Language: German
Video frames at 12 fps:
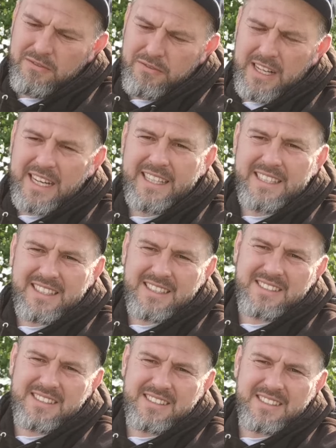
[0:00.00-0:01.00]
verlinken
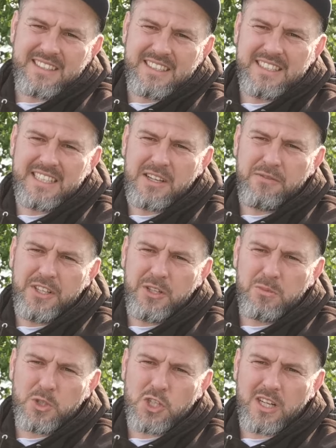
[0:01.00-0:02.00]
das hier in der
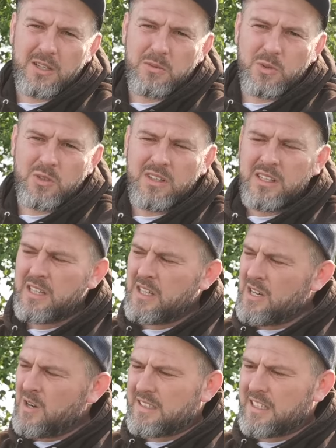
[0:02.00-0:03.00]
Videobeschreibung.
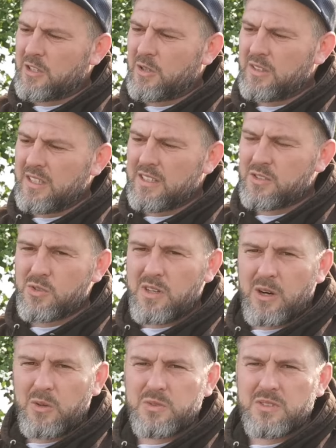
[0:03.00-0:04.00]
Dann könnt ihr das zu
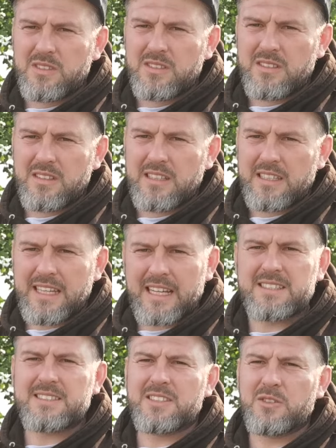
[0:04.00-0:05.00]
Hause
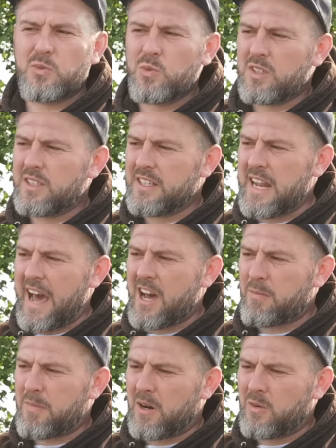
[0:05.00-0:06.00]
ganz in Ruhe
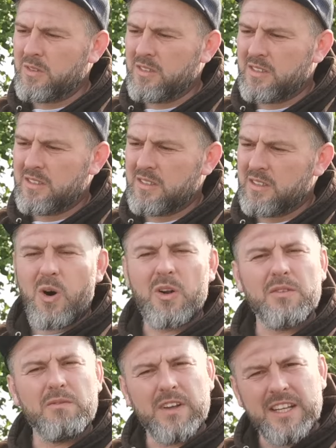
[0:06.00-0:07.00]
nachbauen.
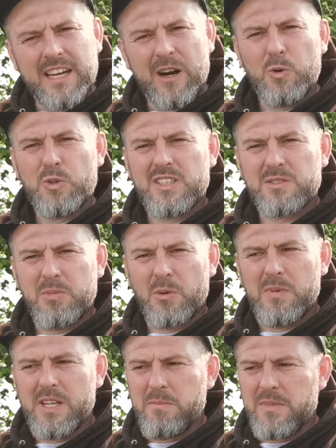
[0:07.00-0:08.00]
Und wenn ihr auch das
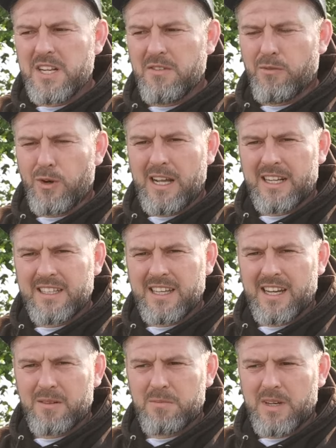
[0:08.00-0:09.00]
Problem mit den
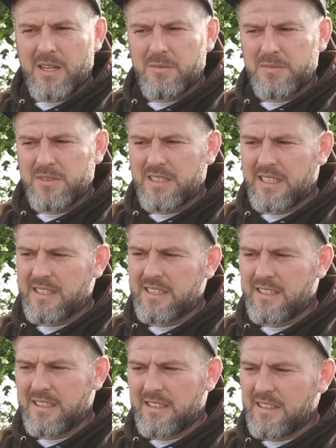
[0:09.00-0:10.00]
Wollhandkrabben habt, dann
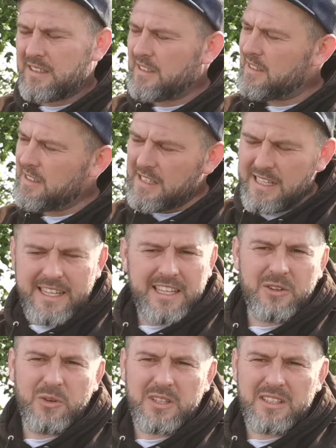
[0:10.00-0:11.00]
lege
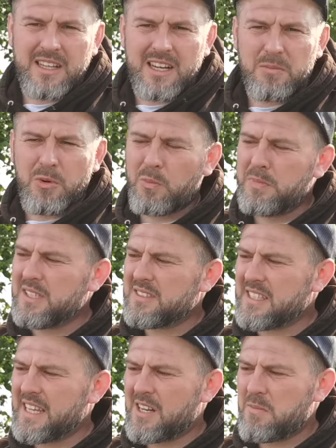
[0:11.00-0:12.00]
ich euch nahe, probiert
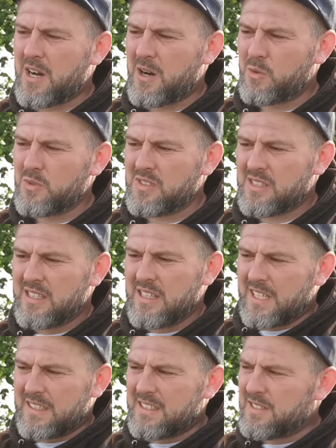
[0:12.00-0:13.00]
es gerne mal aus.
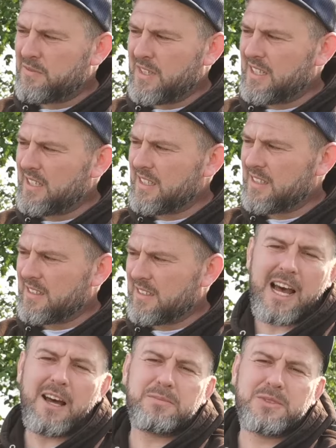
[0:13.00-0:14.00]
Es ist wirklich
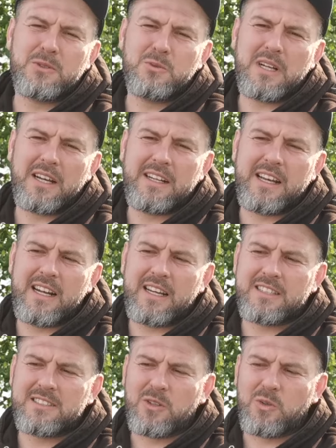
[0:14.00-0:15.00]
absolut eine
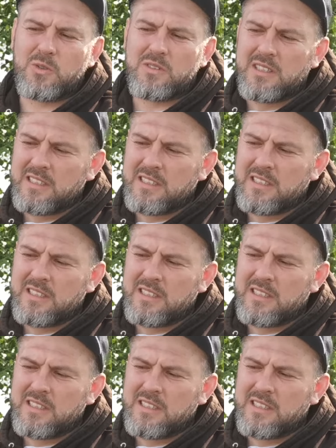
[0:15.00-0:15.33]
Erleichterung.